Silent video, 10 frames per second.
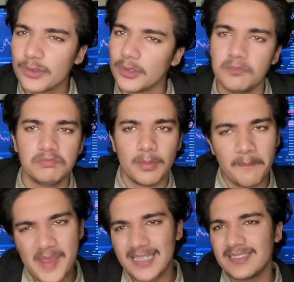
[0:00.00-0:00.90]
तो
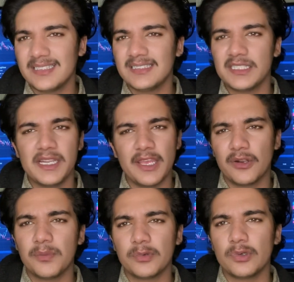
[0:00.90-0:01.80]
मैसेज
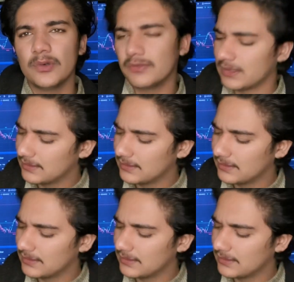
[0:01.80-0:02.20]
ढेरों प्रूफ